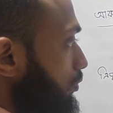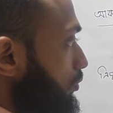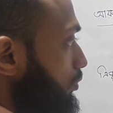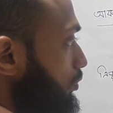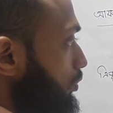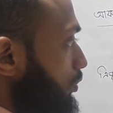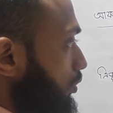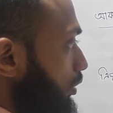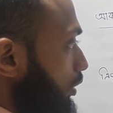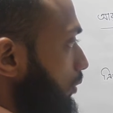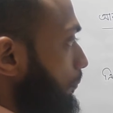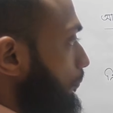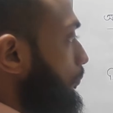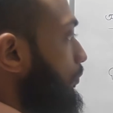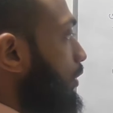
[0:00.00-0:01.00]
উচ্চতা
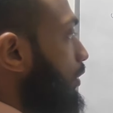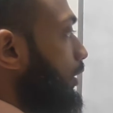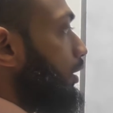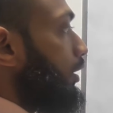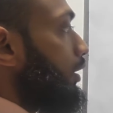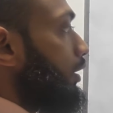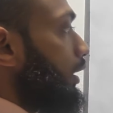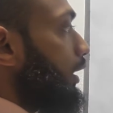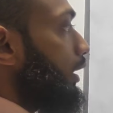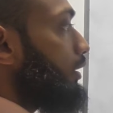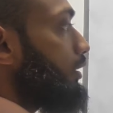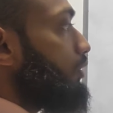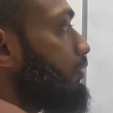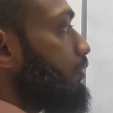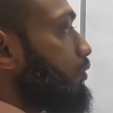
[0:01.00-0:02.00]
এই
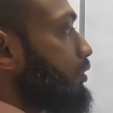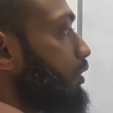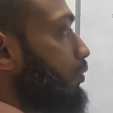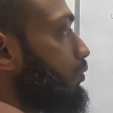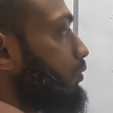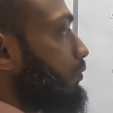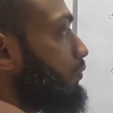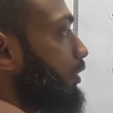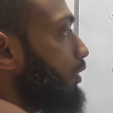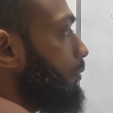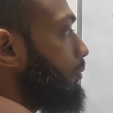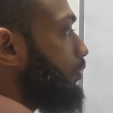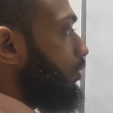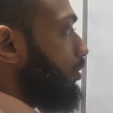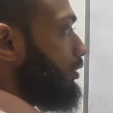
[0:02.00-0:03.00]
দুইটার গুণফল
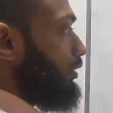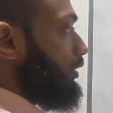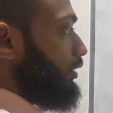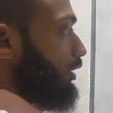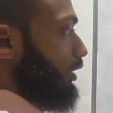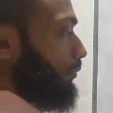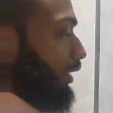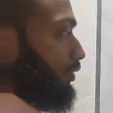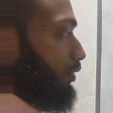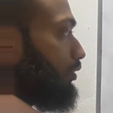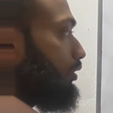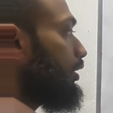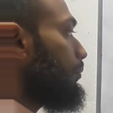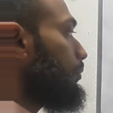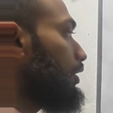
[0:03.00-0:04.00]
এবং অর্ধেক দ্বারা ভাগ
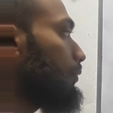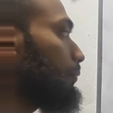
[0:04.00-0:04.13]
করলে আমরা কি